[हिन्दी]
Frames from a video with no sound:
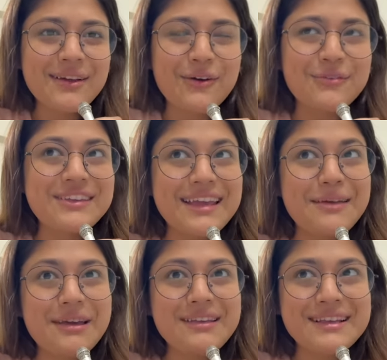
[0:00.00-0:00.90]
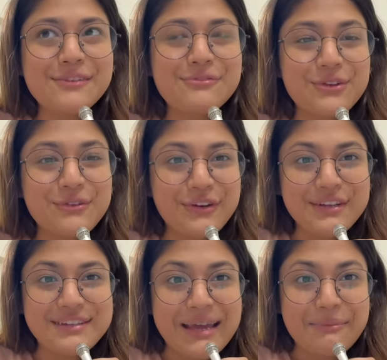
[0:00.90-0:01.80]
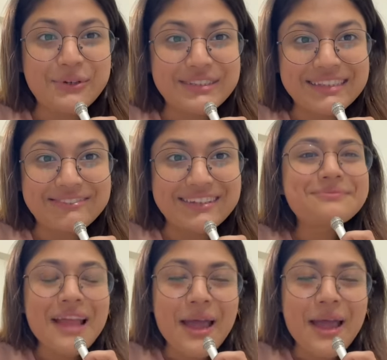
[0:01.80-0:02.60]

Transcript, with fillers: ऑफ सीइंग माई सेल्फ फॉर द फर्स्ट टाइम ऑन टी वी